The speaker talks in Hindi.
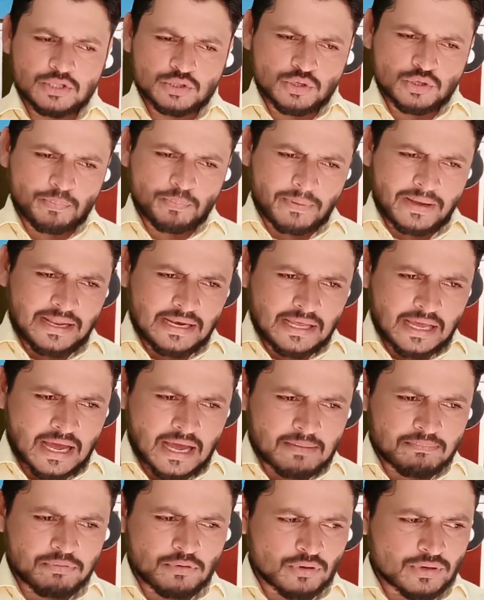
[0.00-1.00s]
तो पहले
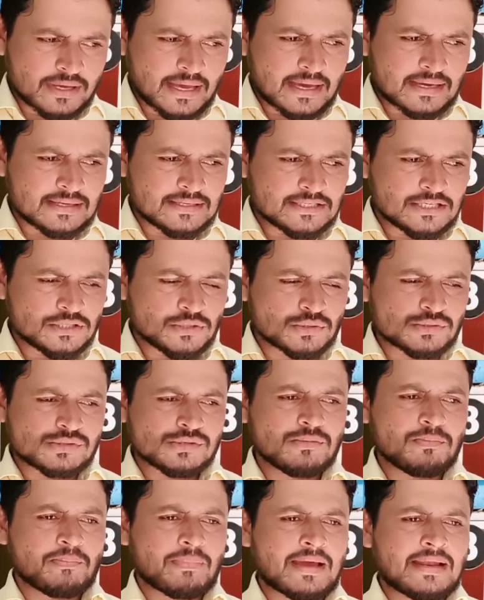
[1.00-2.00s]
आप लोग क्या कीजिए
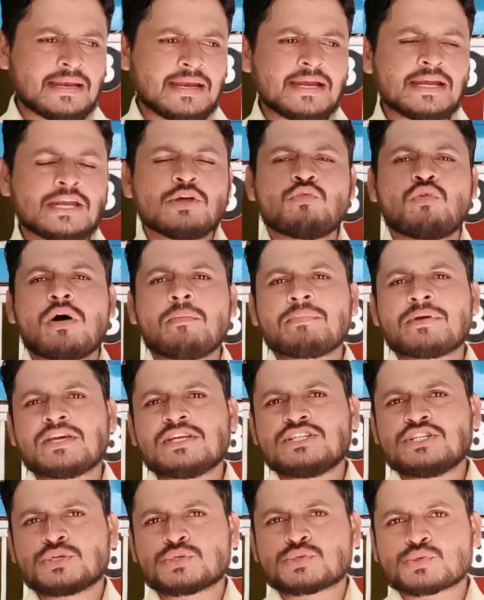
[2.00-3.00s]
दोस्तों पहले डिवॉर्म
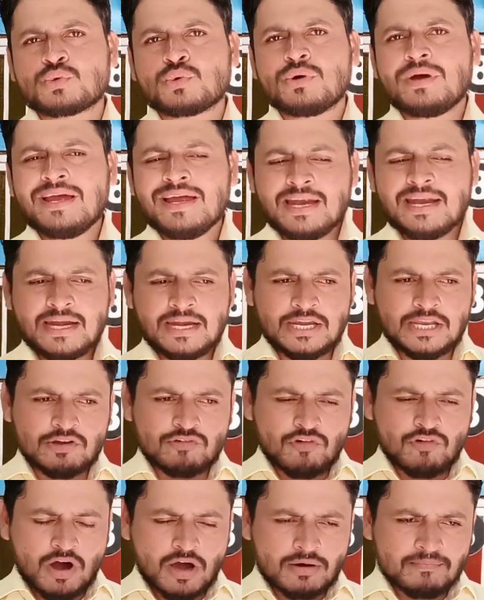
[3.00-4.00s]
कीजिए उसको
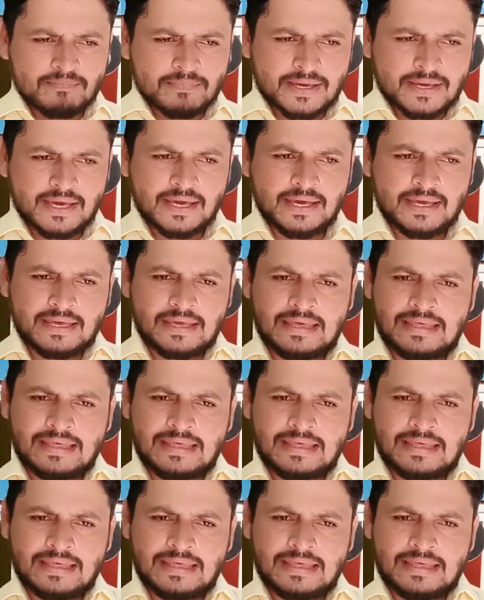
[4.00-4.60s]
डिवॉर्म के